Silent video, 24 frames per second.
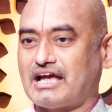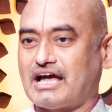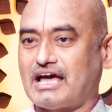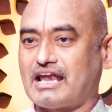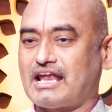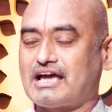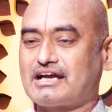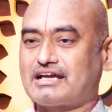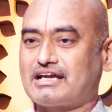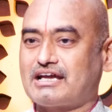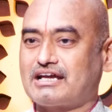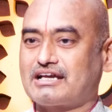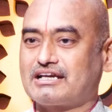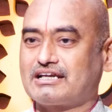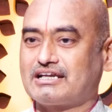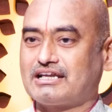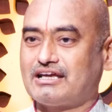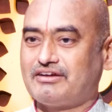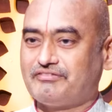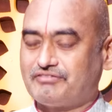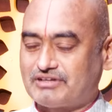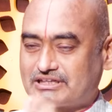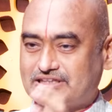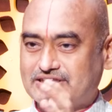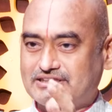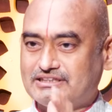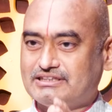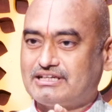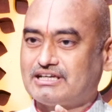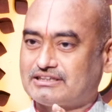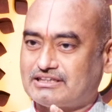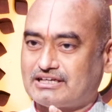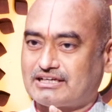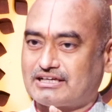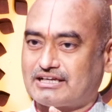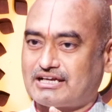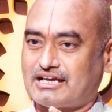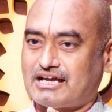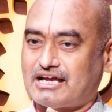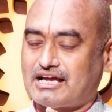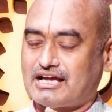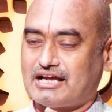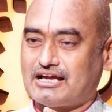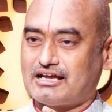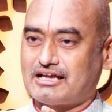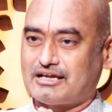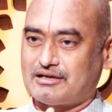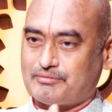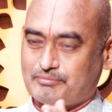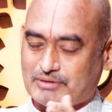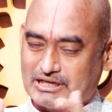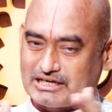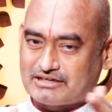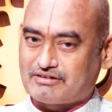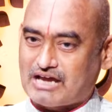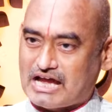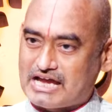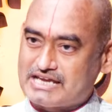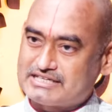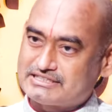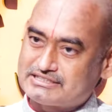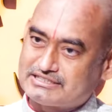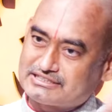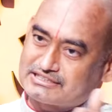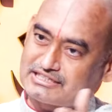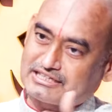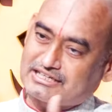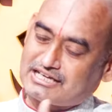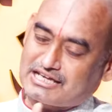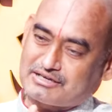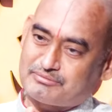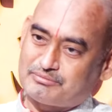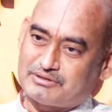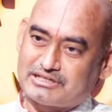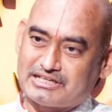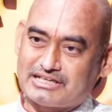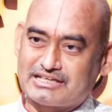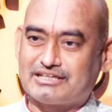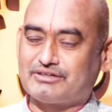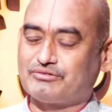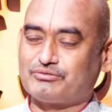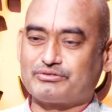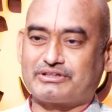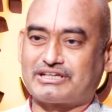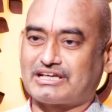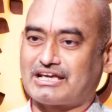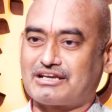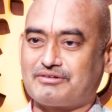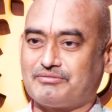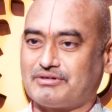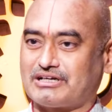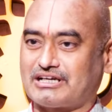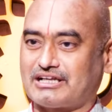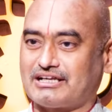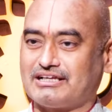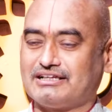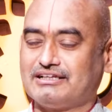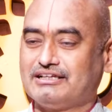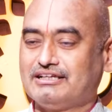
అలా కాకుండా వ్యక్తిగతంగా మనకు ఐష్టిక కర్మలని ఉంటాయన్నమాట